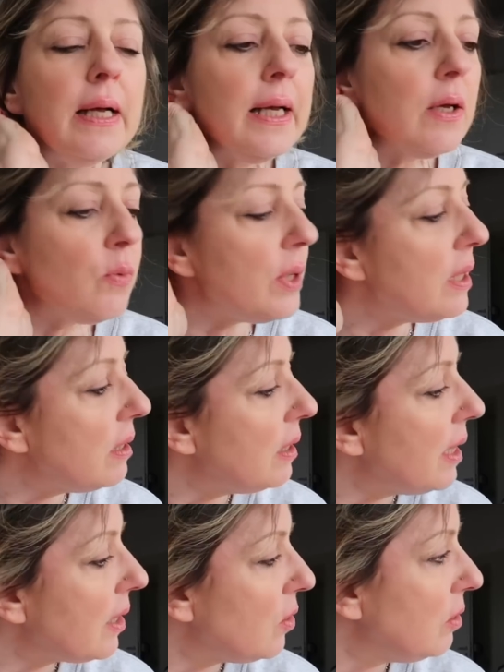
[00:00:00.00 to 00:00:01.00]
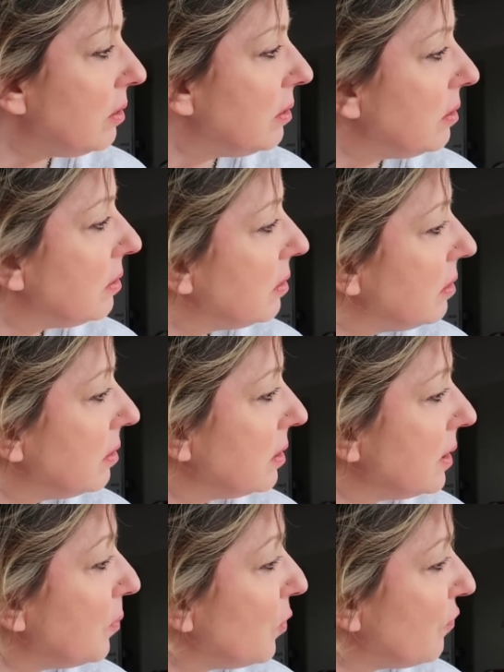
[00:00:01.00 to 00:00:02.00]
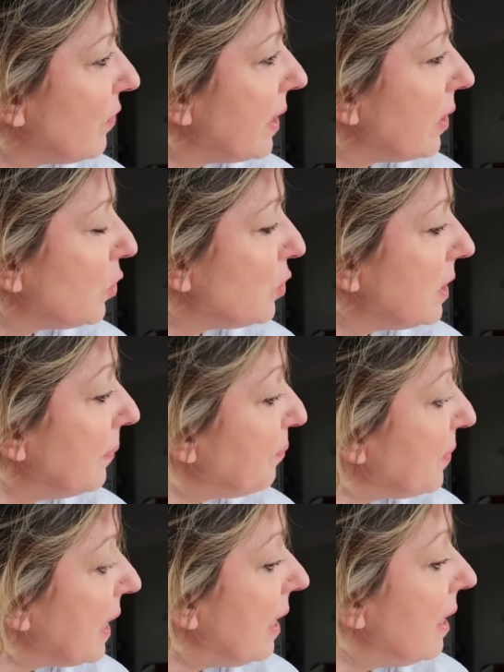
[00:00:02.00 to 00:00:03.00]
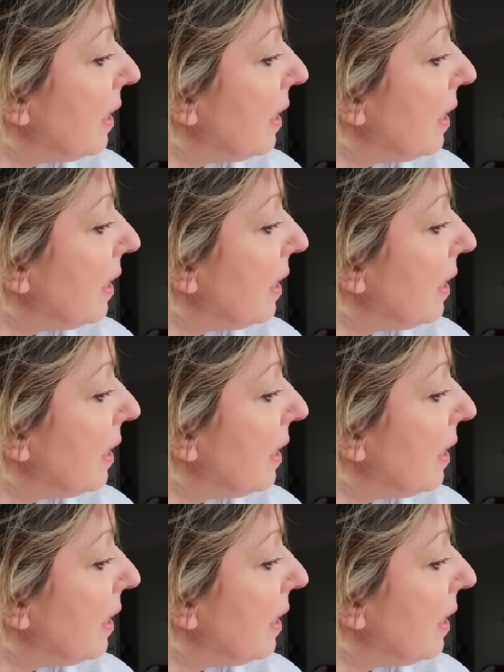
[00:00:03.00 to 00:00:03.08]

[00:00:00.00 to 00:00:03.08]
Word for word: e quindi ecco si può fare così.